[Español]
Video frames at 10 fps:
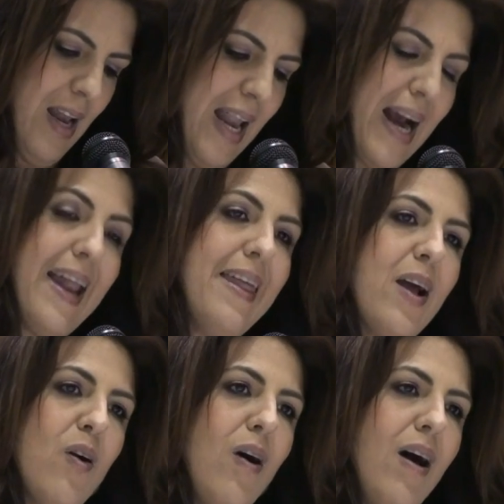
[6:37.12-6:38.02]
Le
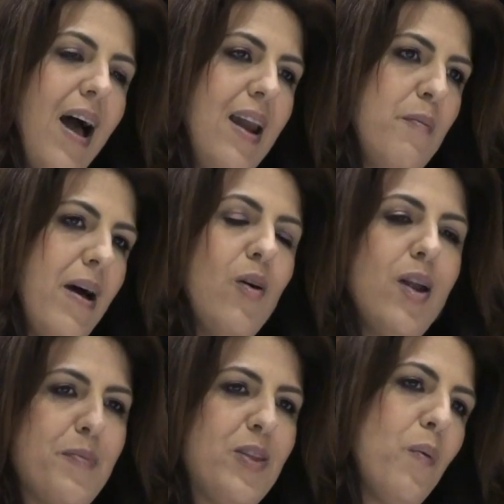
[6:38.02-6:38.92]
agradezco al
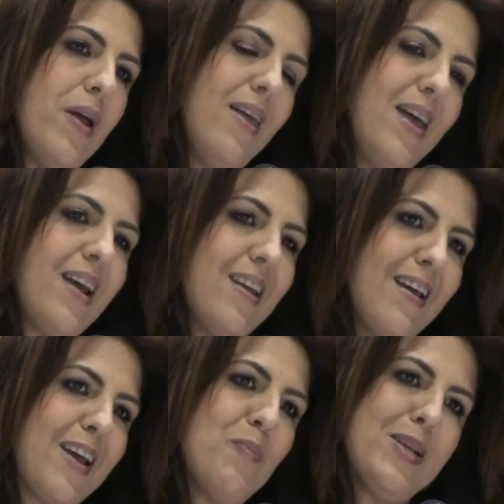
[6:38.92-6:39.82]
embajador Armando Valladares que
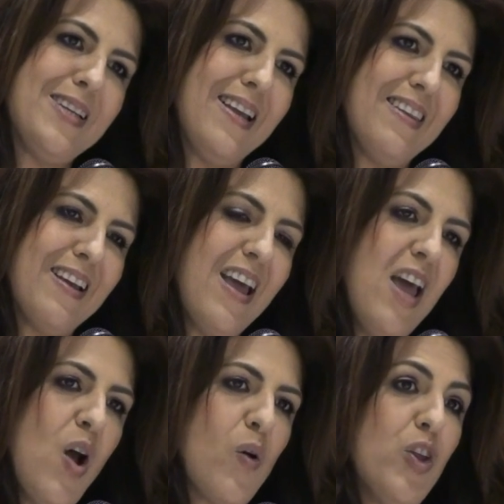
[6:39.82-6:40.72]
esté aquí presente.
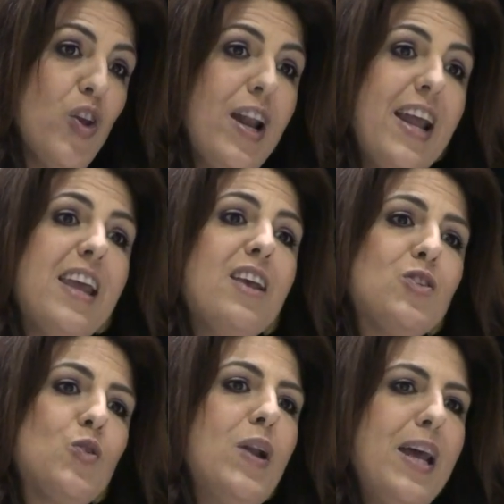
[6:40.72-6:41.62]
Cuando yo leí
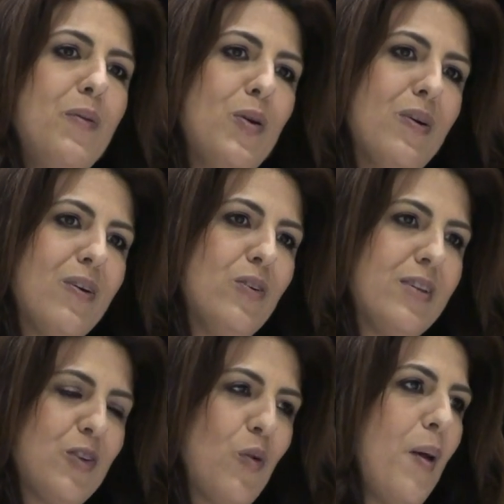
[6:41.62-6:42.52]
su libro,
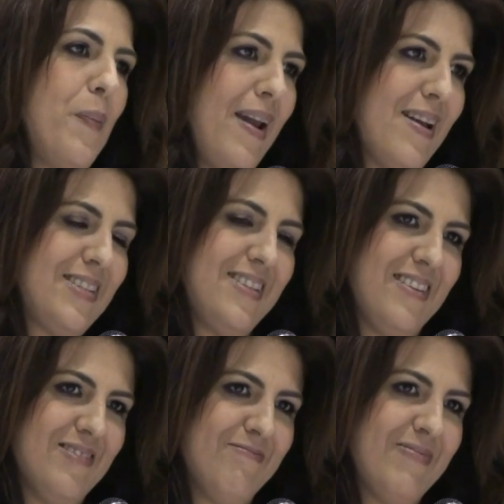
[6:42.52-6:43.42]
Contra toda
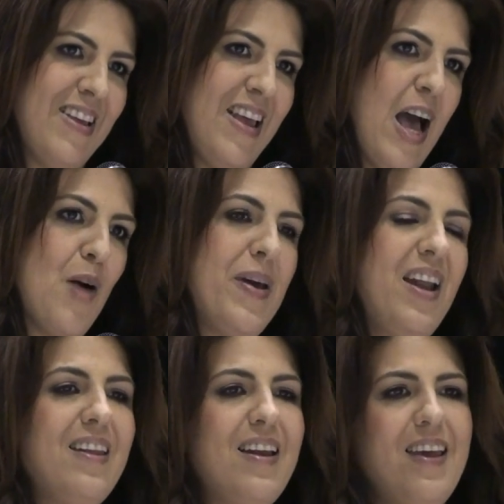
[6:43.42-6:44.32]
esperanza,
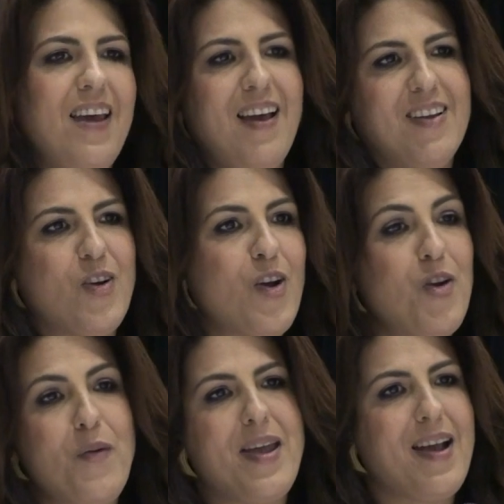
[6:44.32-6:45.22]
Apenas tenía, yo creo
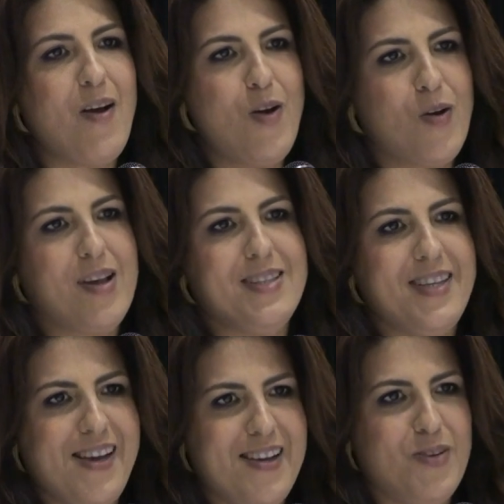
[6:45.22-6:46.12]
que no había llegado a los
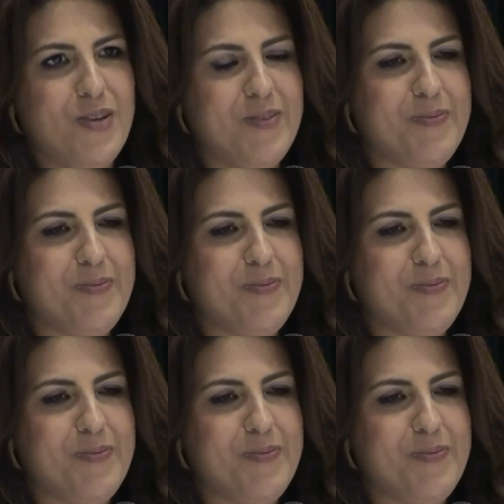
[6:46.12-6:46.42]
15 años.